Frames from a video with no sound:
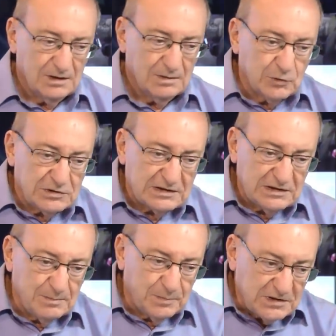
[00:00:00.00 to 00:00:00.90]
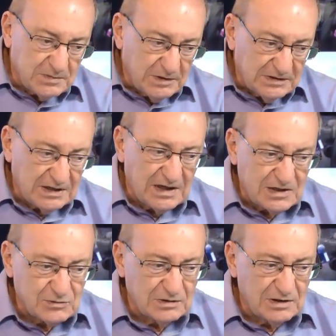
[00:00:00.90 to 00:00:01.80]
Будет ли импичмент,
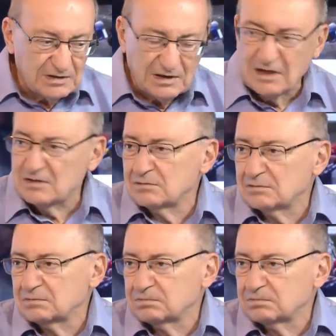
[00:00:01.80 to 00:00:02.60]
докажут ли не докажут?